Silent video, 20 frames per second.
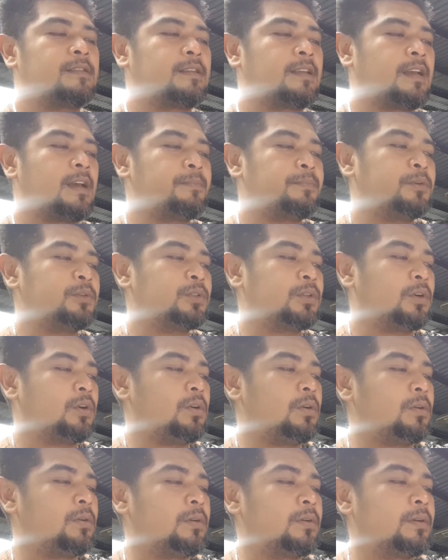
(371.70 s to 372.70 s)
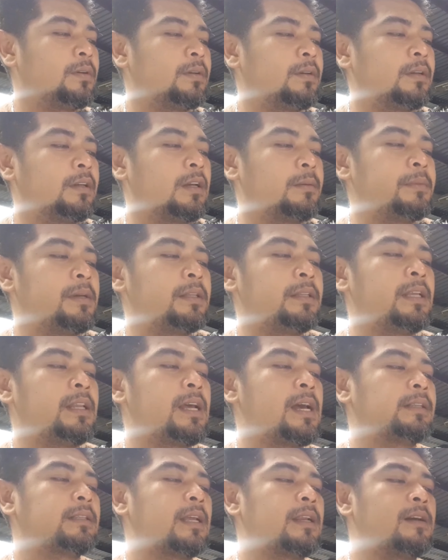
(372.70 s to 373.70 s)
Tapos oh, gamitin
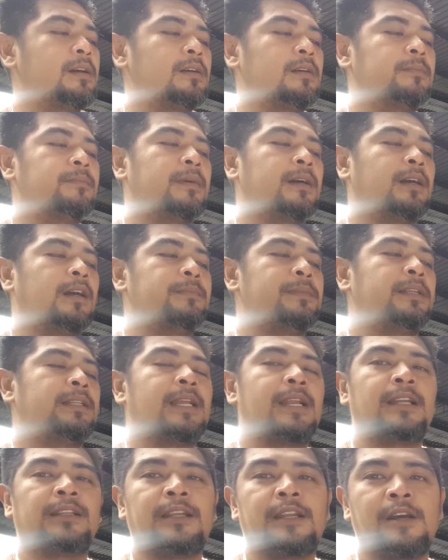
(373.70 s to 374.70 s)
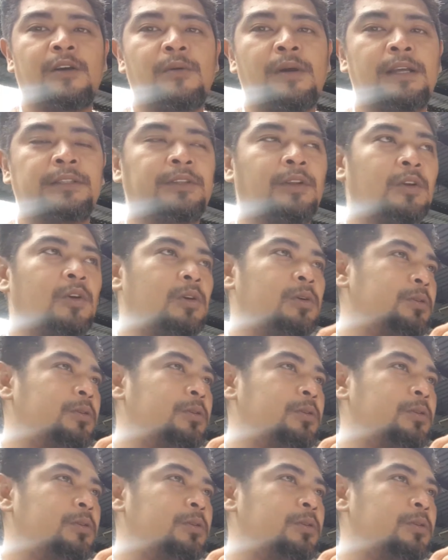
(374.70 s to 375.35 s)
natin, gamitan natin ng 4